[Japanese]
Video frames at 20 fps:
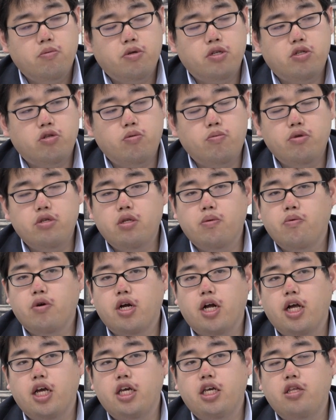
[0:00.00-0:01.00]
そもそも
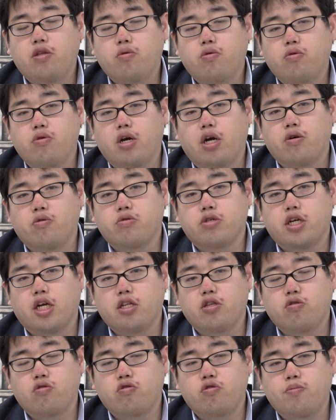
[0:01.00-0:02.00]
回答欄を
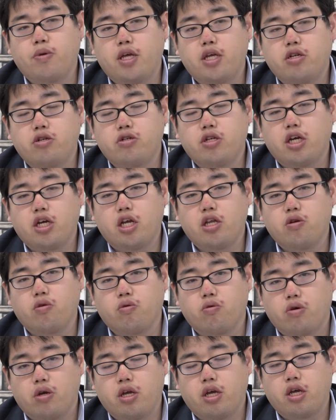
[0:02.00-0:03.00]
ちゃんと埋めるだけ
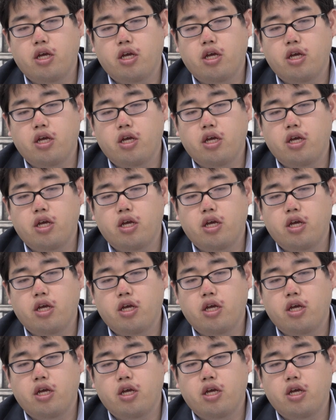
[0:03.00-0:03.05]
の、